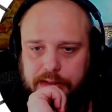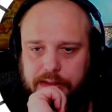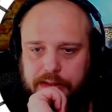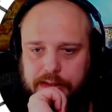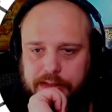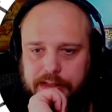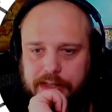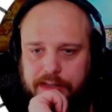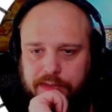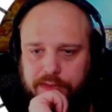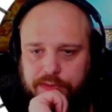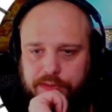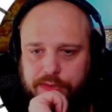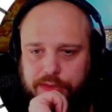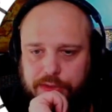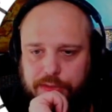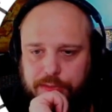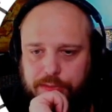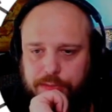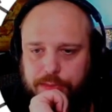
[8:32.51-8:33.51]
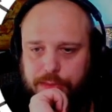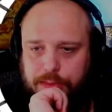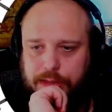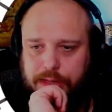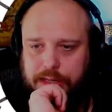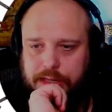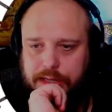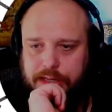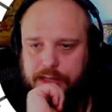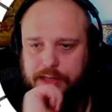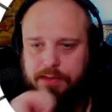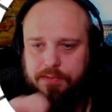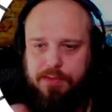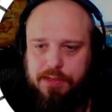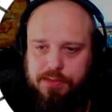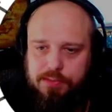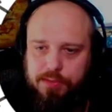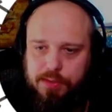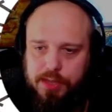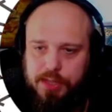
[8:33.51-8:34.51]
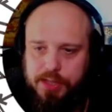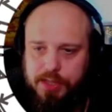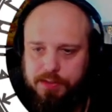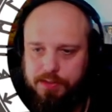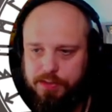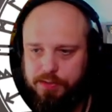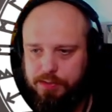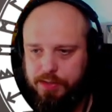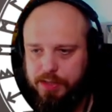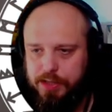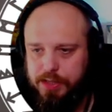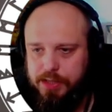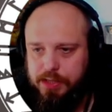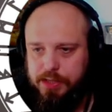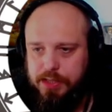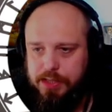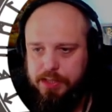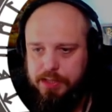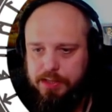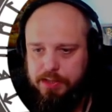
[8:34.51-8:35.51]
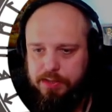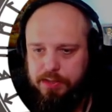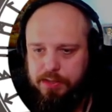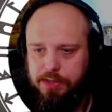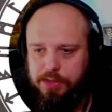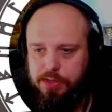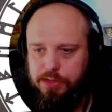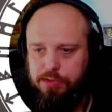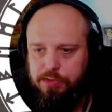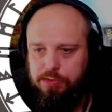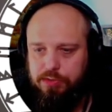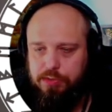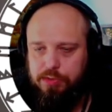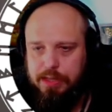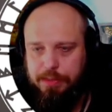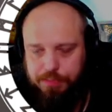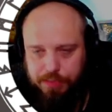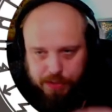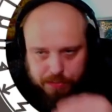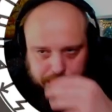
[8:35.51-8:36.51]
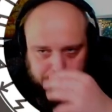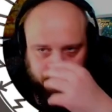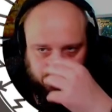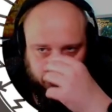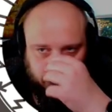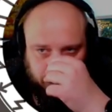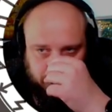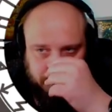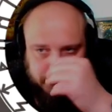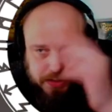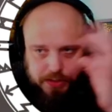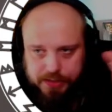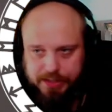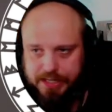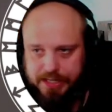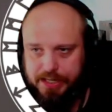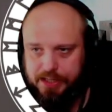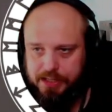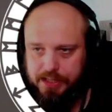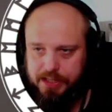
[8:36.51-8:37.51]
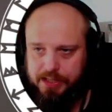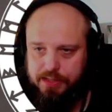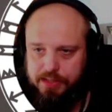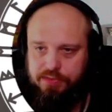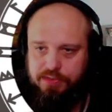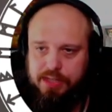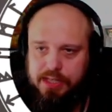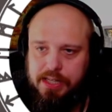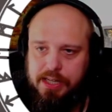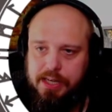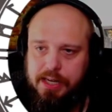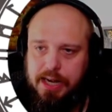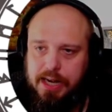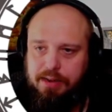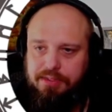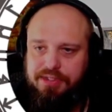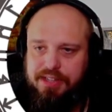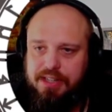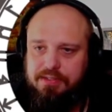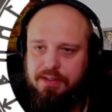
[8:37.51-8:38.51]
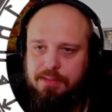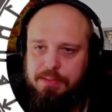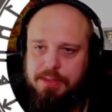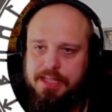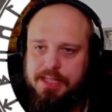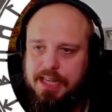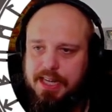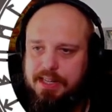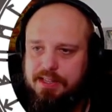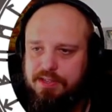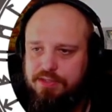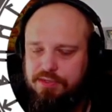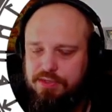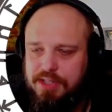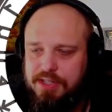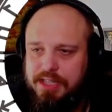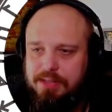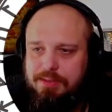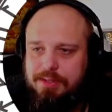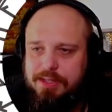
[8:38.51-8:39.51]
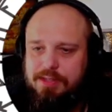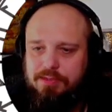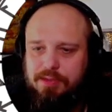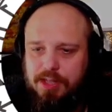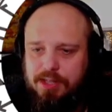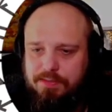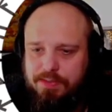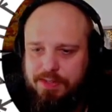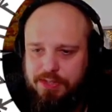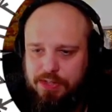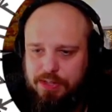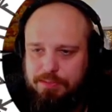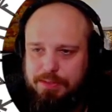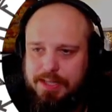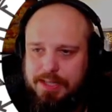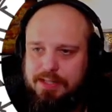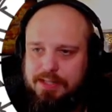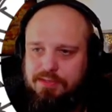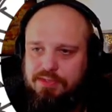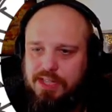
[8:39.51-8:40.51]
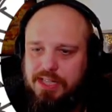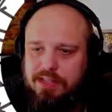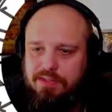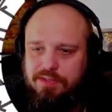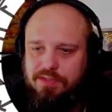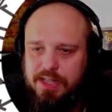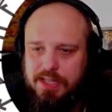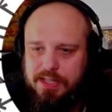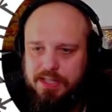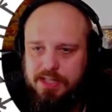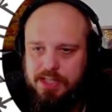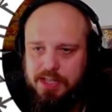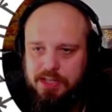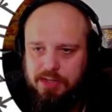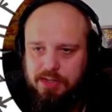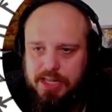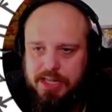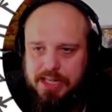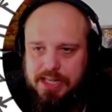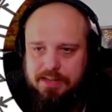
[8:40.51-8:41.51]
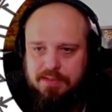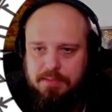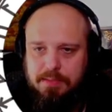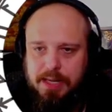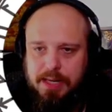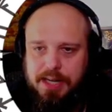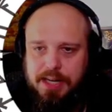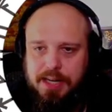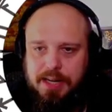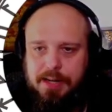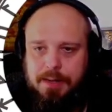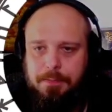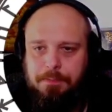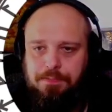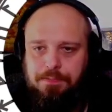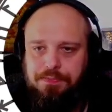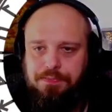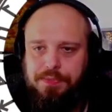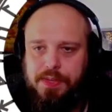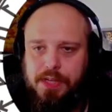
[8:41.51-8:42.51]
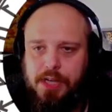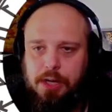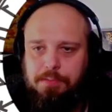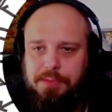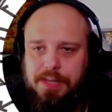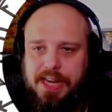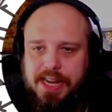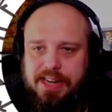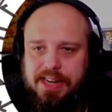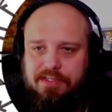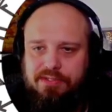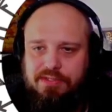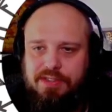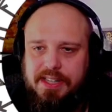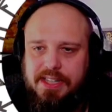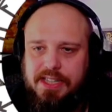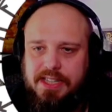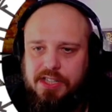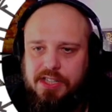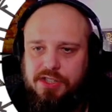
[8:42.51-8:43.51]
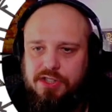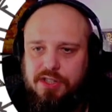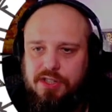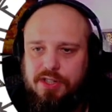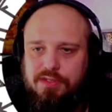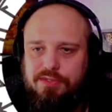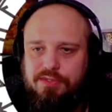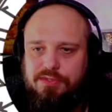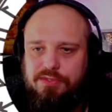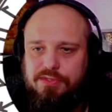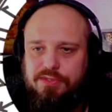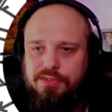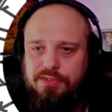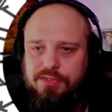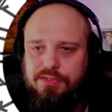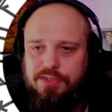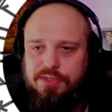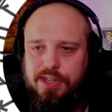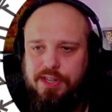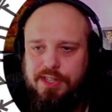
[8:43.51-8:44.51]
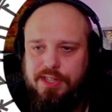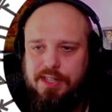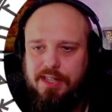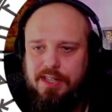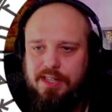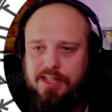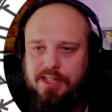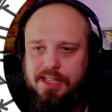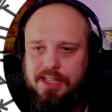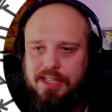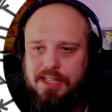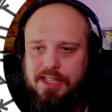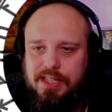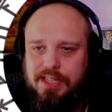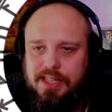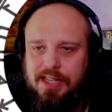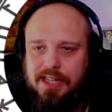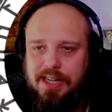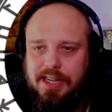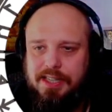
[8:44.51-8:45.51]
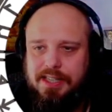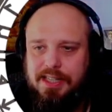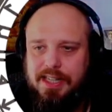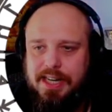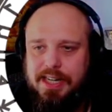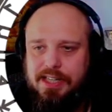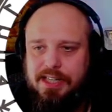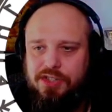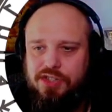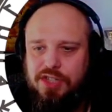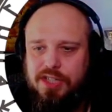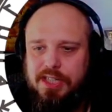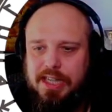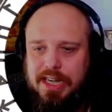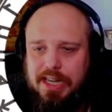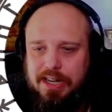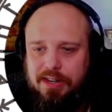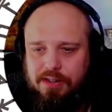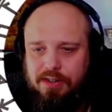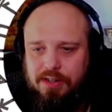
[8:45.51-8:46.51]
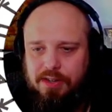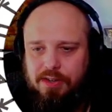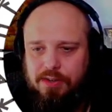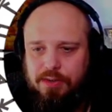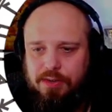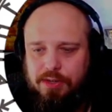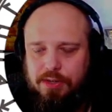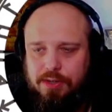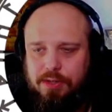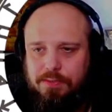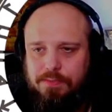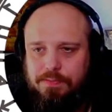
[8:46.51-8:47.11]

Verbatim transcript: Townsfolk Prey, was wollen die, was wollen die? Ich kann es noch nicht, ich habe es jetzt mal so rüber gescannt, ich kann es nicht finden. Auf jeden Fall bezahlen sie für das, was sie wollen, was auch immer, das ist 440. Okay, nehmen wir mal an. Obtain Fetish of Fertility at Ancient Outlook.